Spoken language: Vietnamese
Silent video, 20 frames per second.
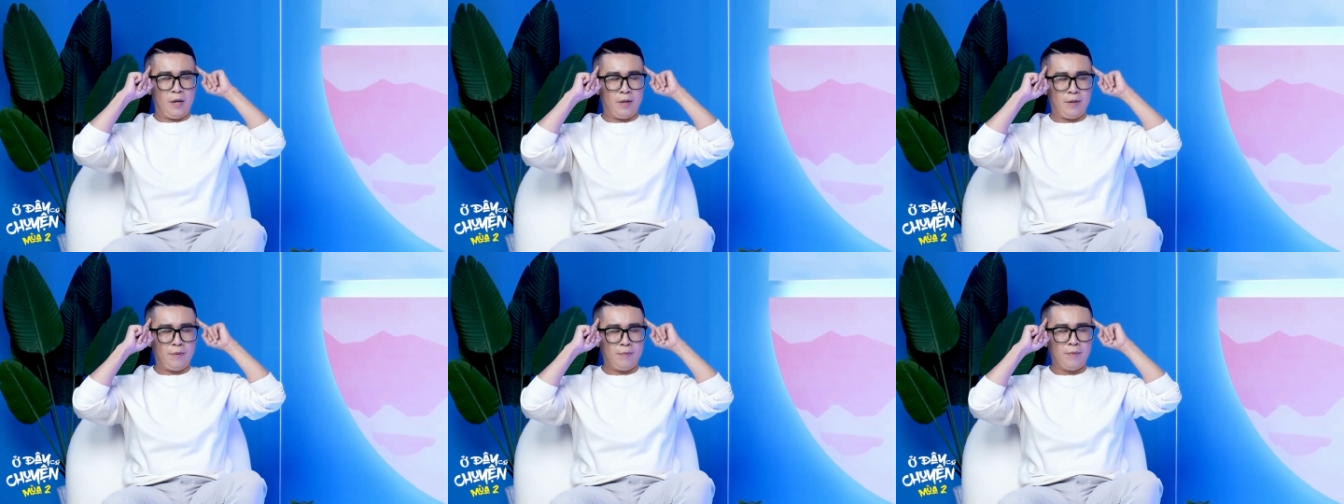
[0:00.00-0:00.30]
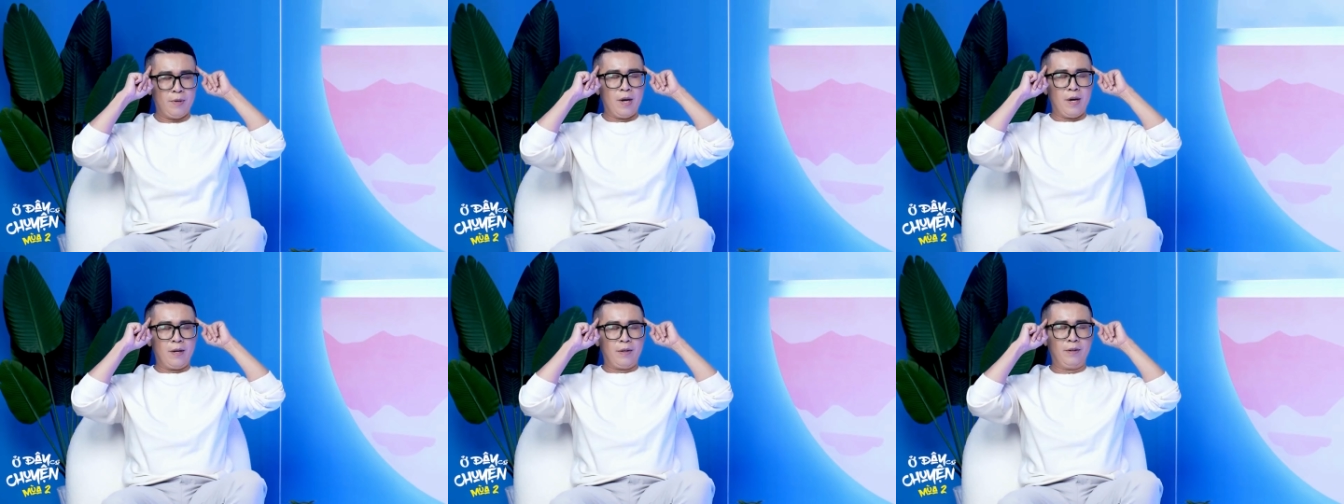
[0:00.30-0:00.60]
rồi. Không?
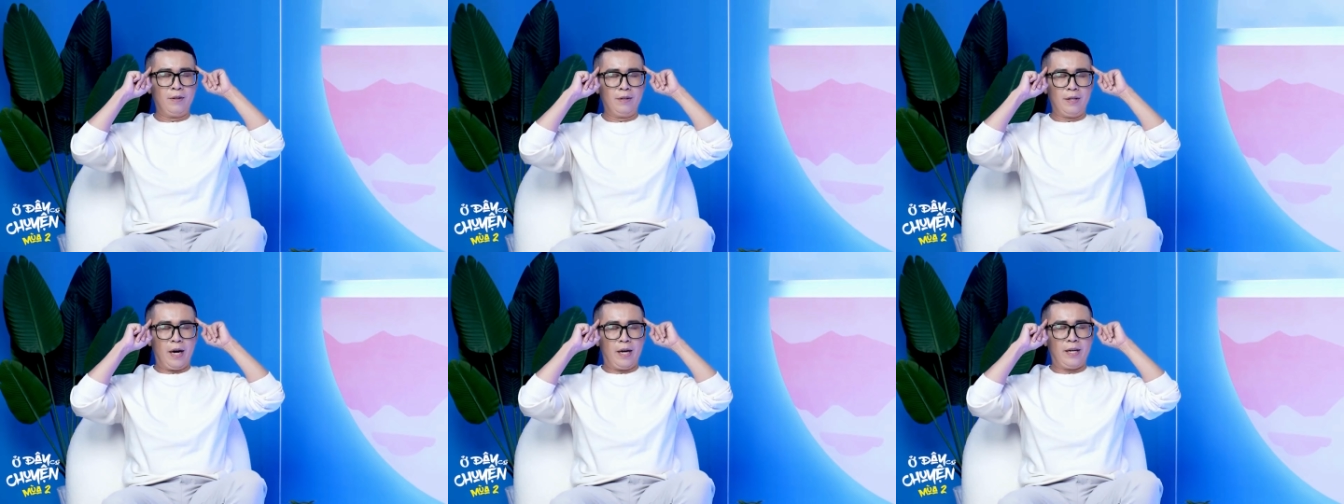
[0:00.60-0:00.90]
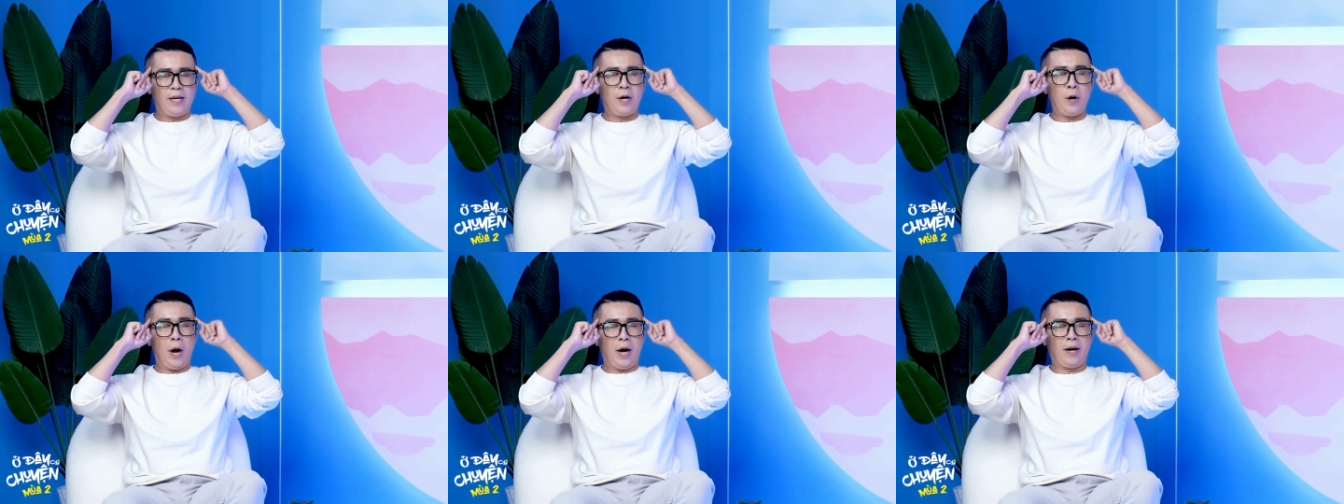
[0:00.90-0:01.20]
Như
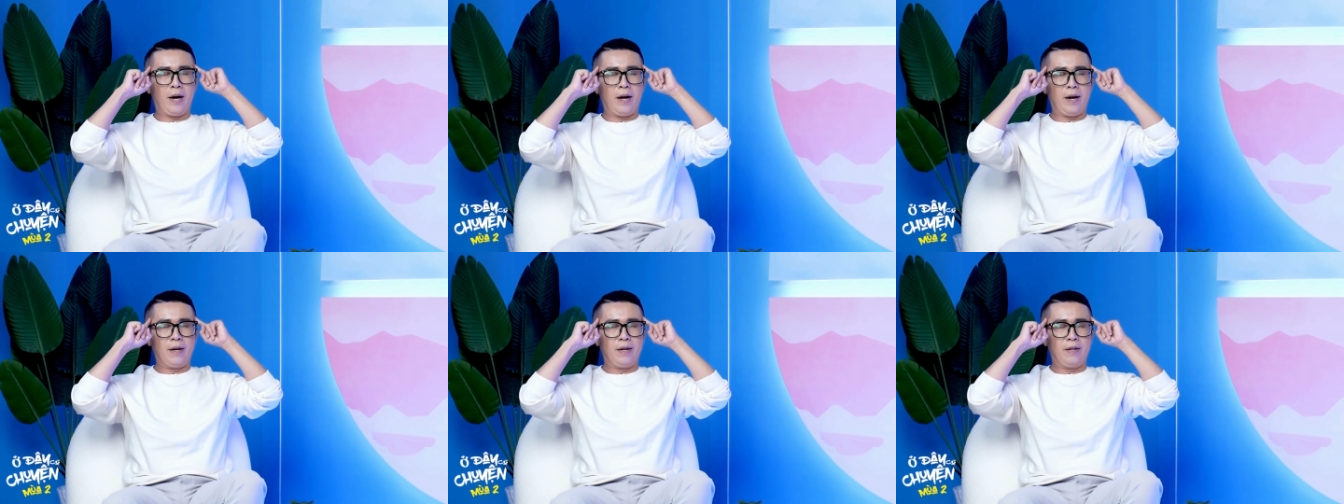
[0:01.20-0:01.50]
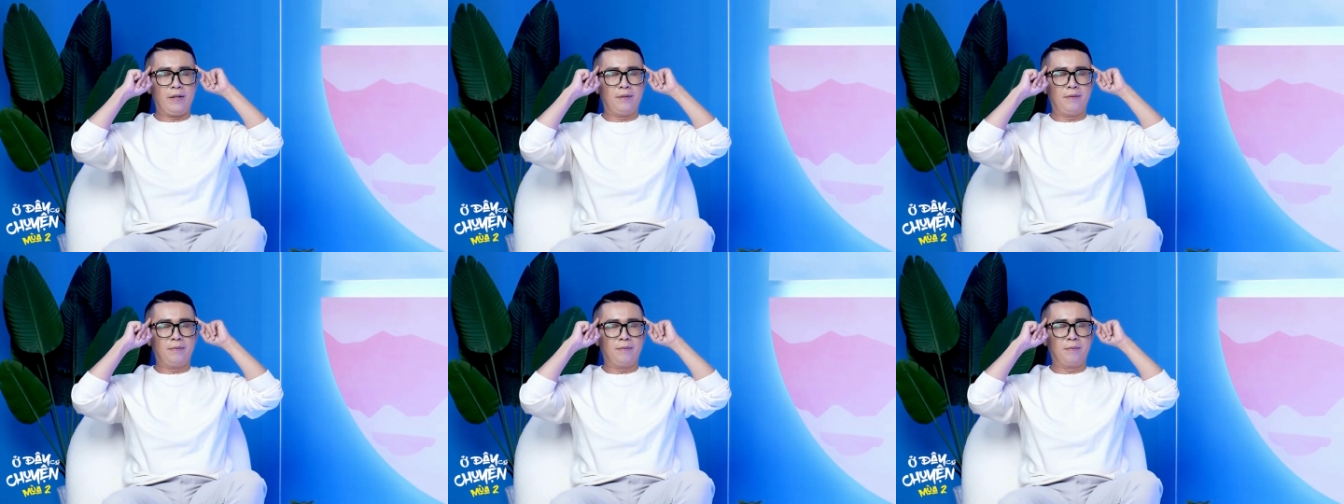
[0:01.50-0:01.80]
vậy giai đoạn
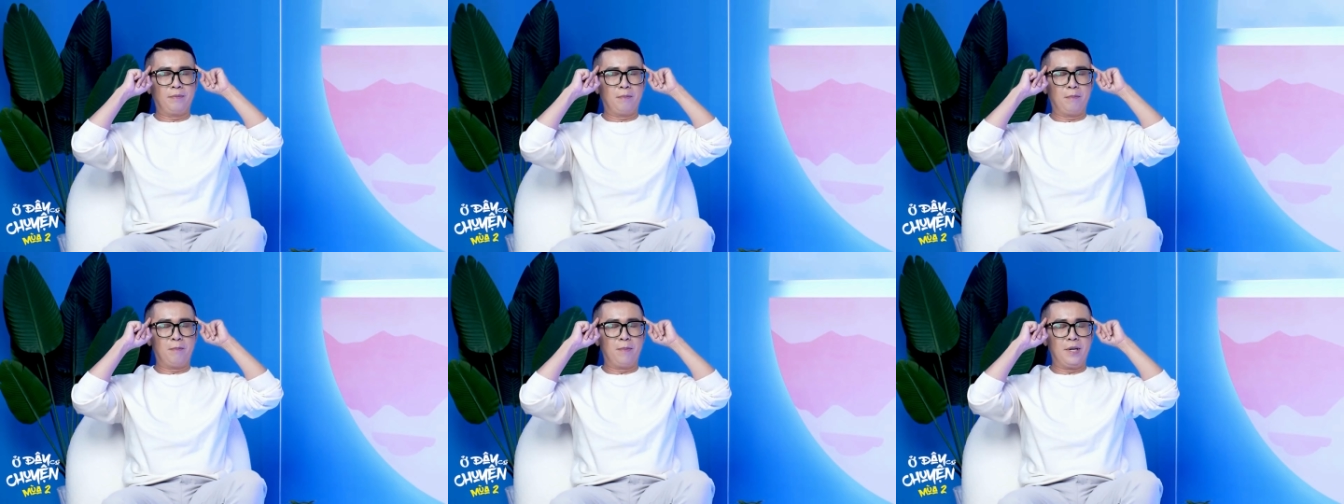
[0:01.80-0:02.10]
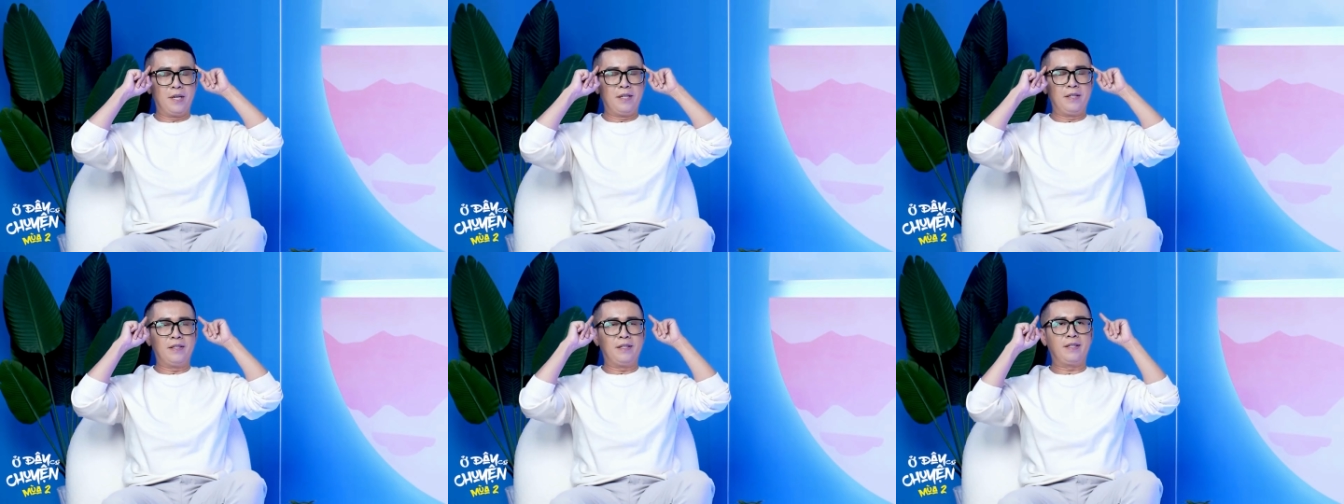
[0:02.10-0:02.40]
này
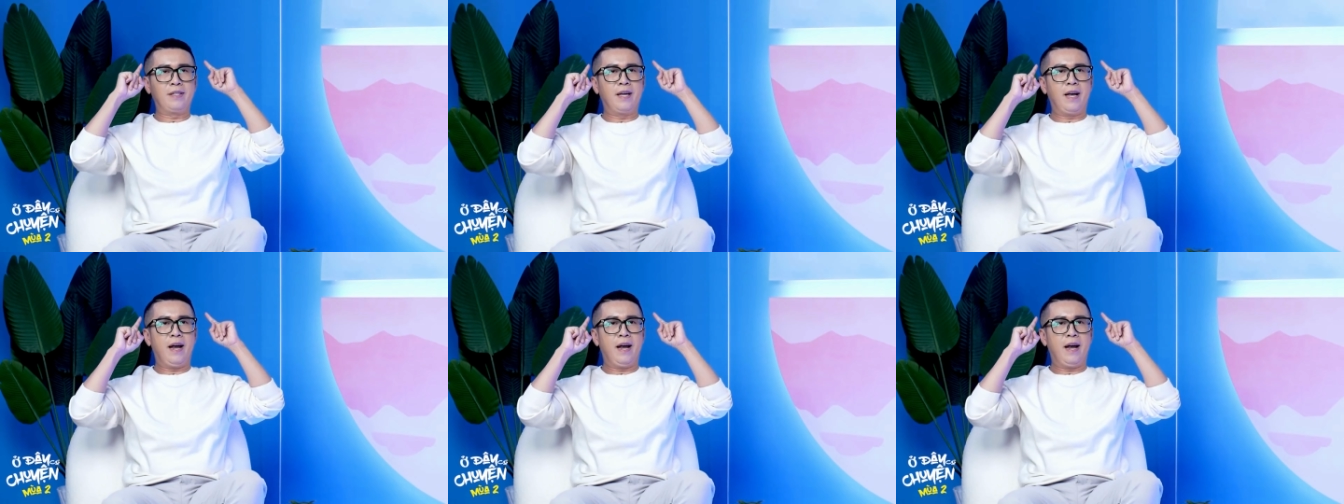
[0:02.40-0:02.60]
mình